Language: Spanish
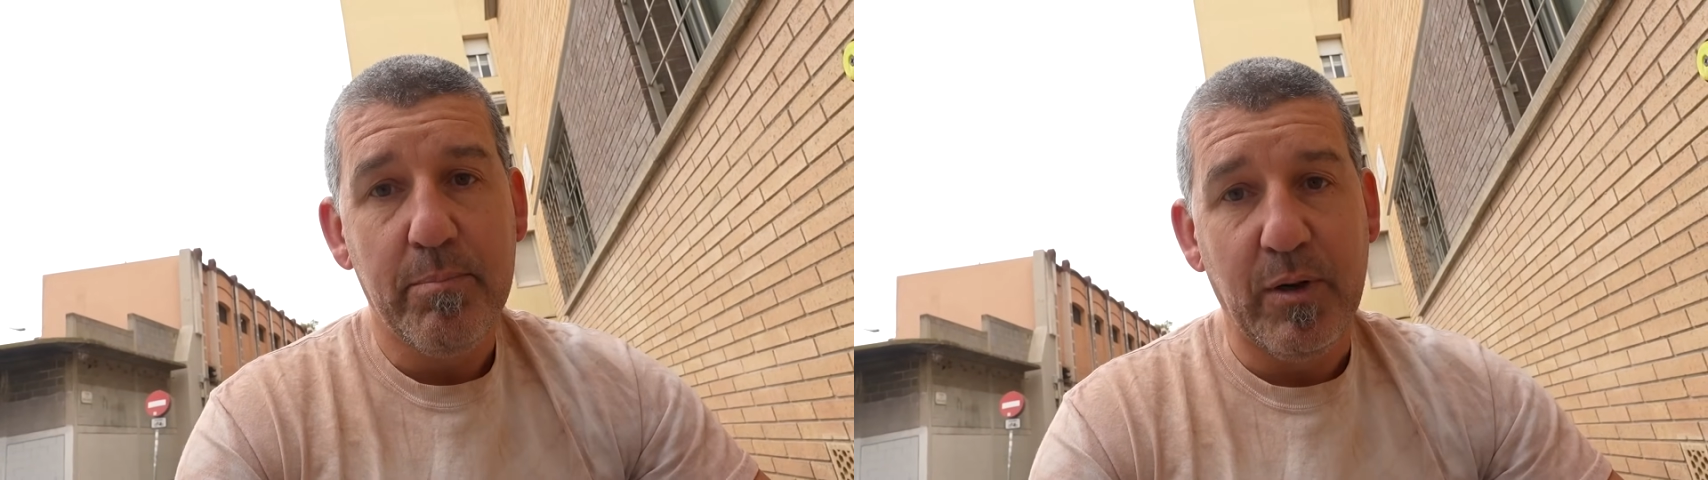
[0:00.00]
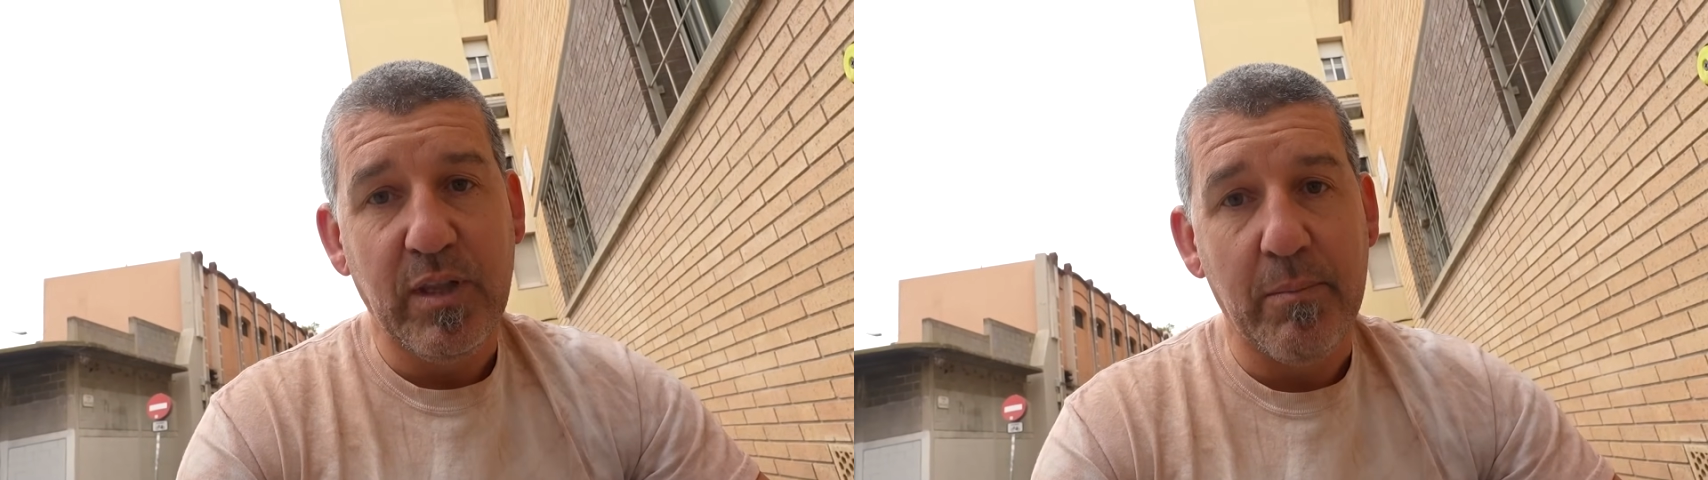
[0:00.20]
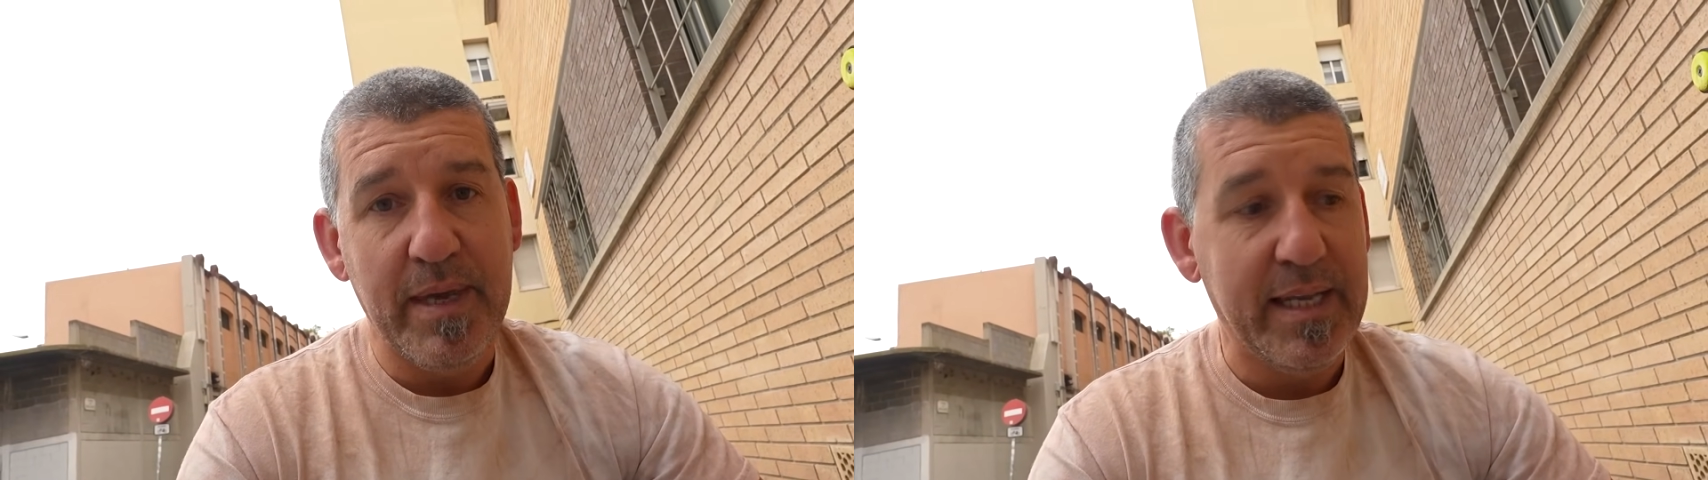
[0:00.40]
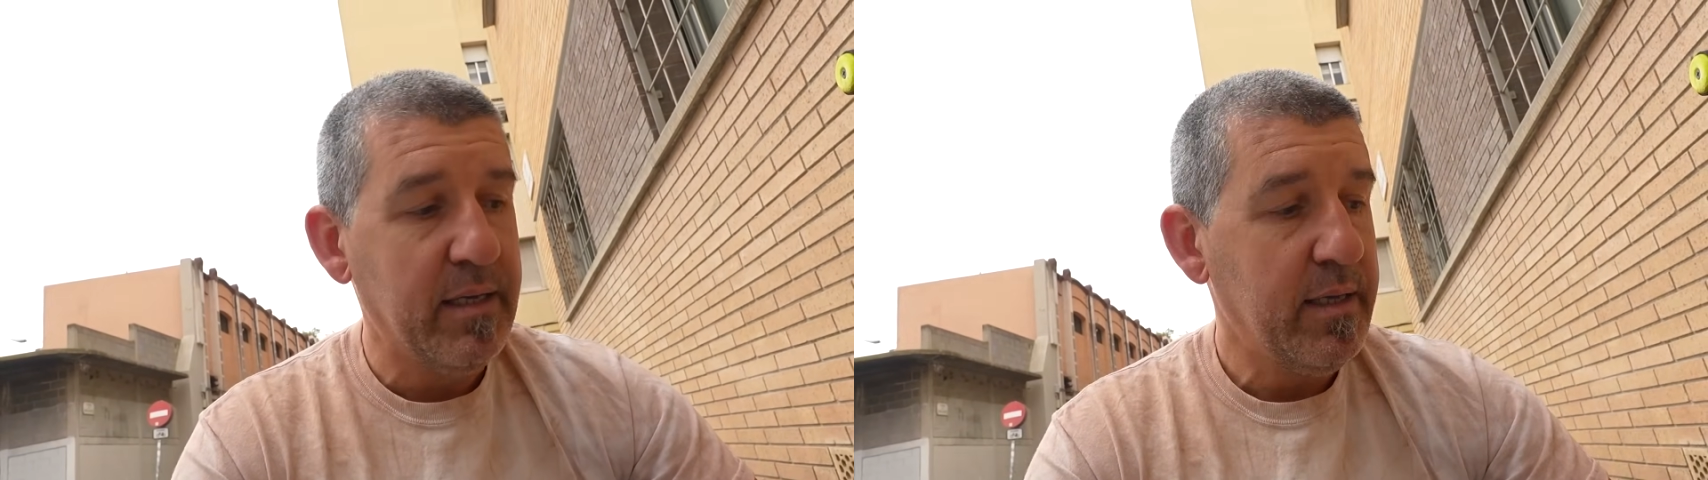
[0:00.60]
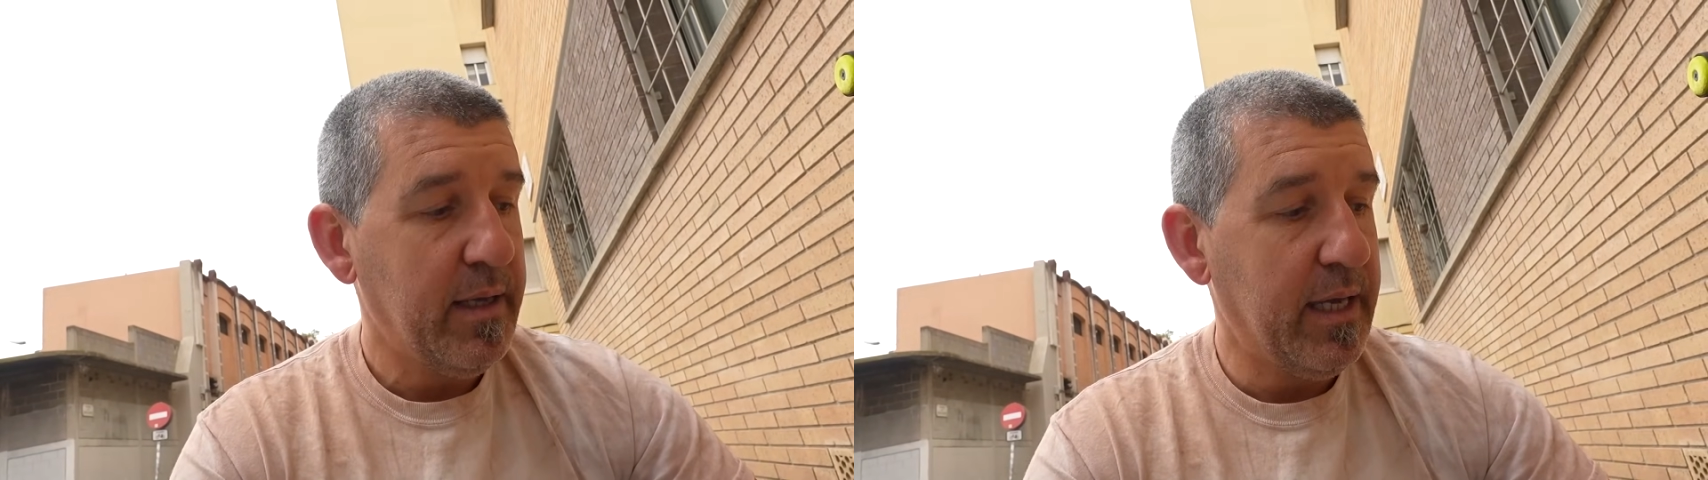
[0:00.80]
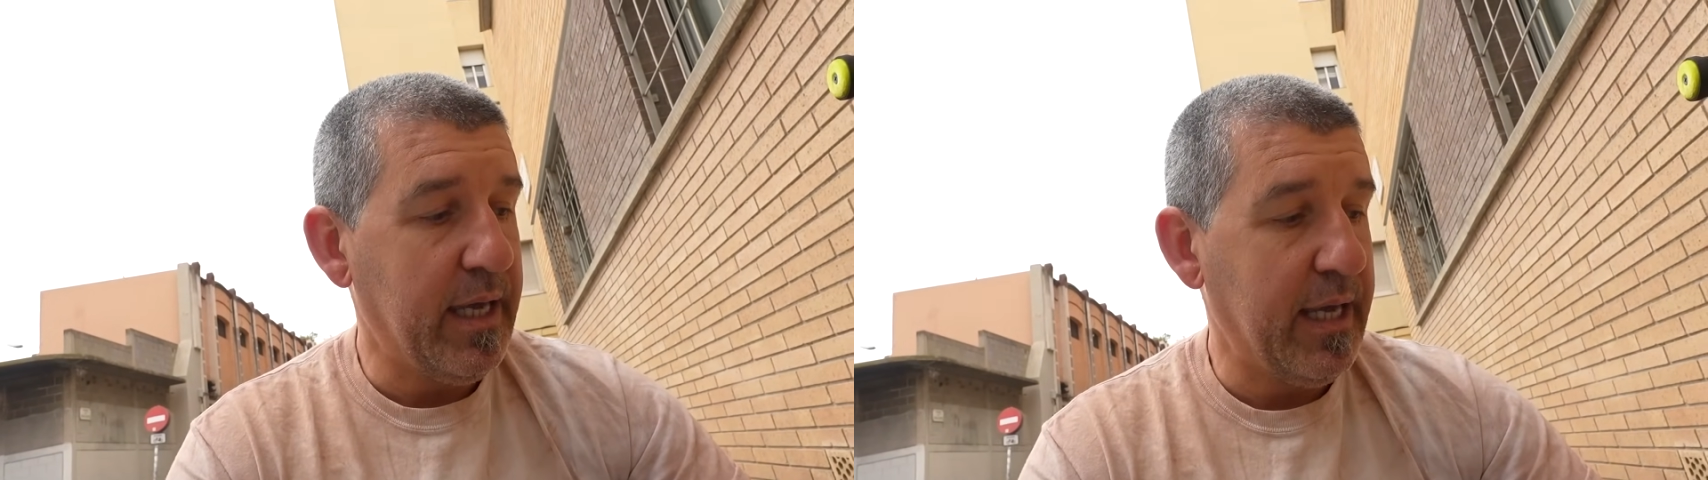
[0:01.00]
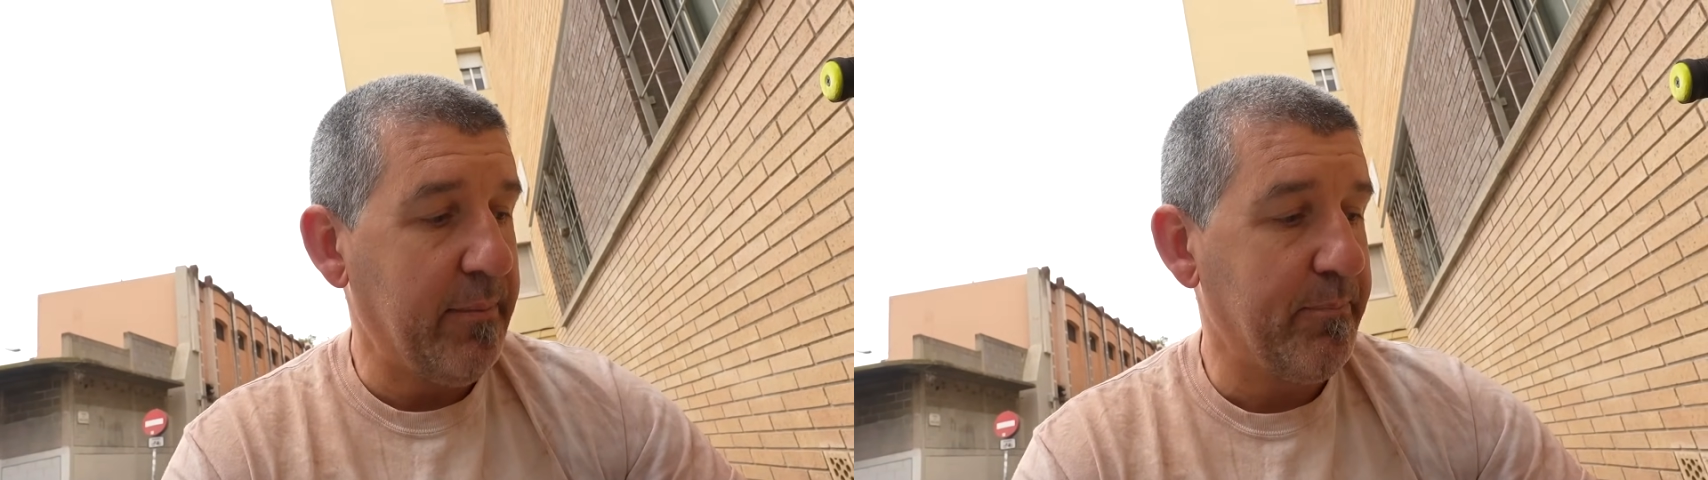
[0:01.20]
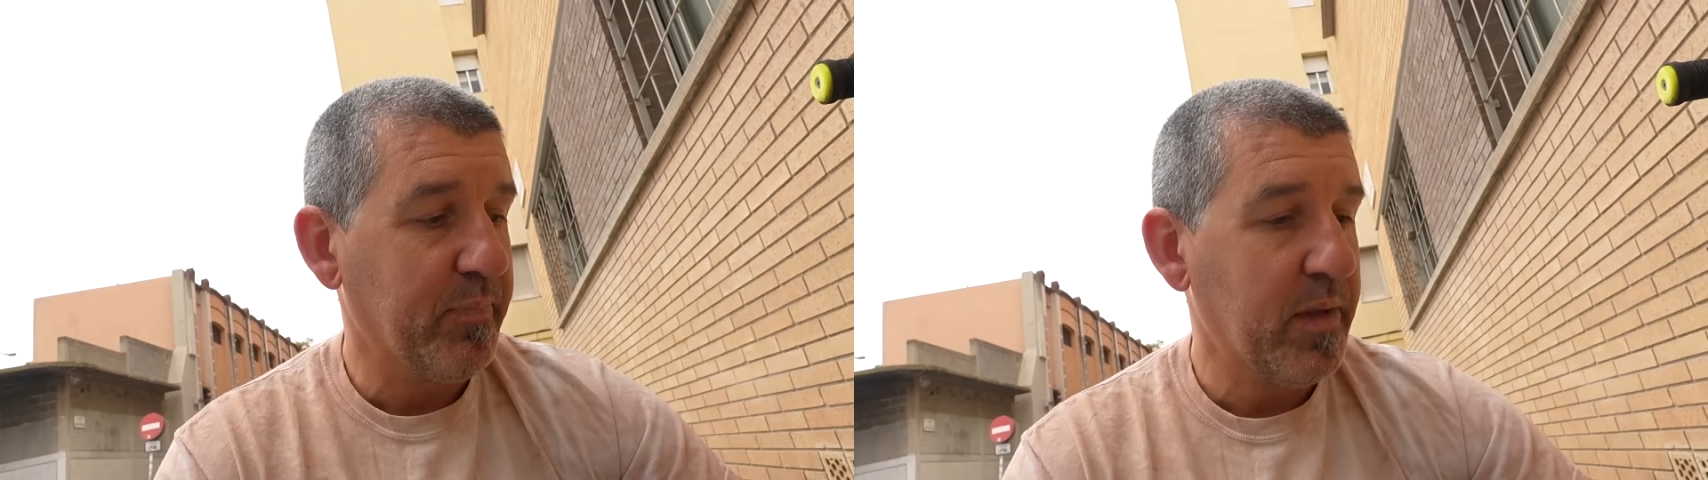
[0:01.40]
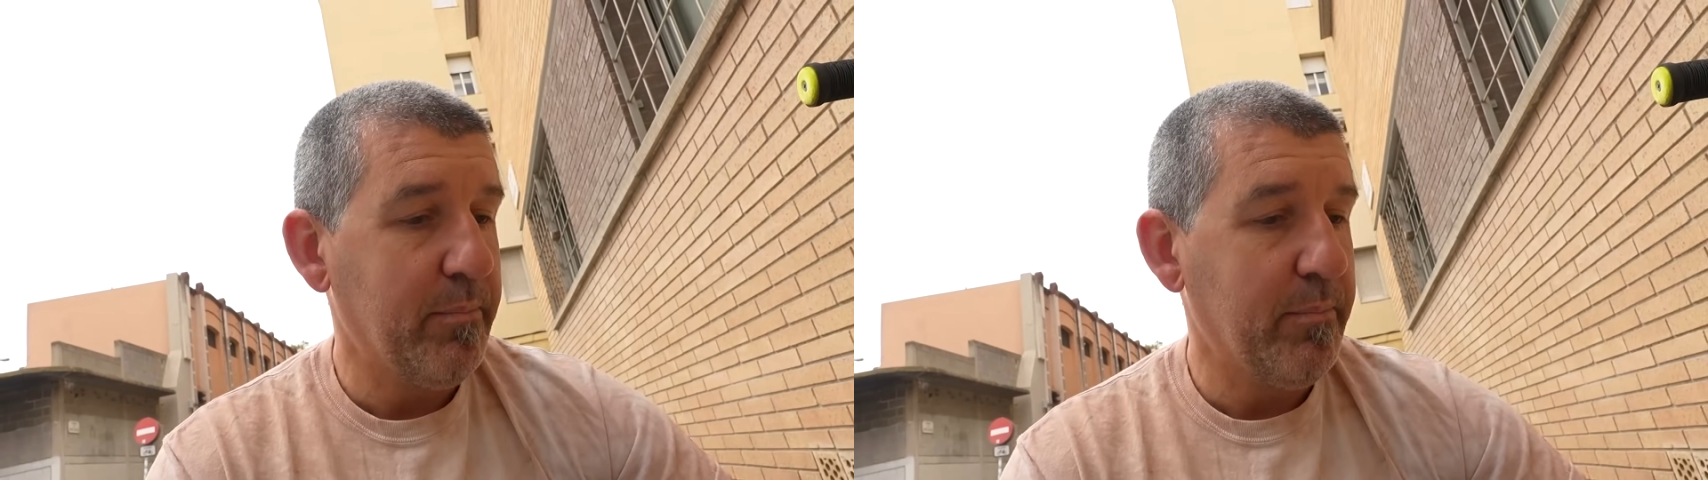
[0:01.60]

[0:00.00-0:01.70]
pero también eh,